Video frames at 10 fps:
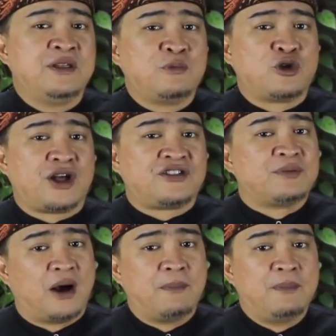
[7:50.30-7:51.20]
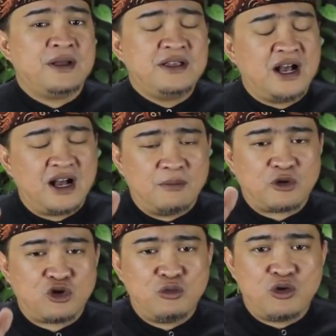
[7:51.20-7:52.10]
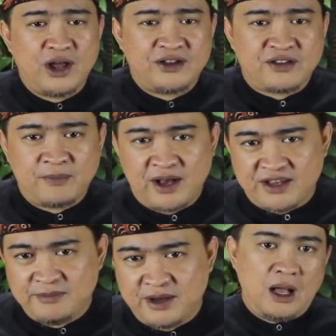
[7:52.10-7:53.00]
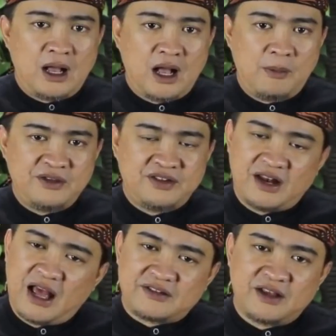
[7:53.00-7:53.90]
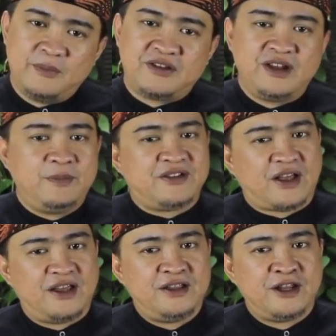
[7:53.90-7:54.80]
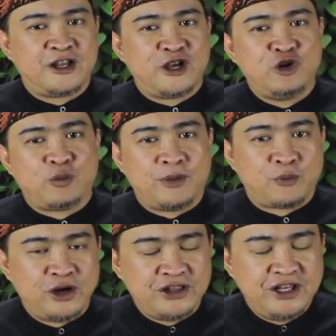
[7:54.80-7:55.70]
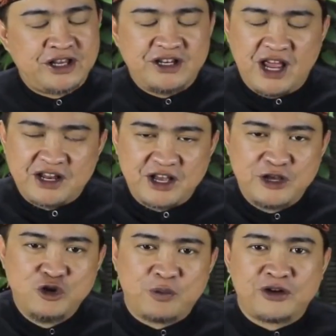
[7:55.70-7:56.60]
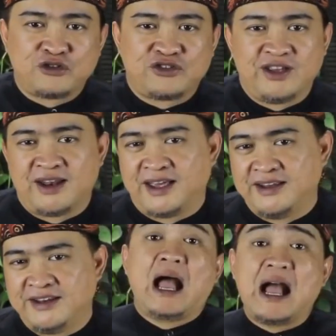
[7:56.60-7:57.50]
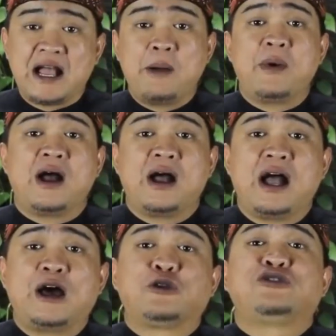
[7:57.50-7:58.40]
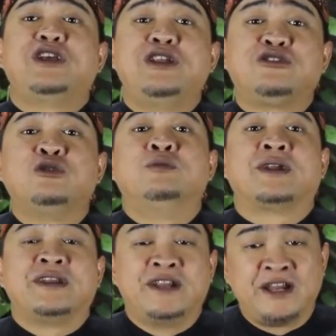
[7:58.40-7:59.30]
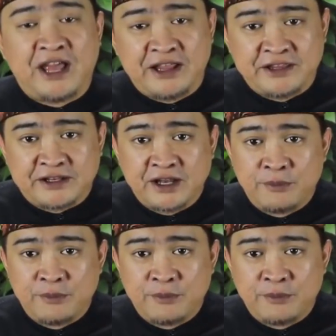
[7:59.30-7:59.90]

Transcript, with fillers: menyimpulkan sebab yang nggak berhubungan sama akibat. Agama jelas nggak bisa dipisahin dari kehidupan politik dan kehidupan sosial lainnya. Agama harus jadi sumber nilai etik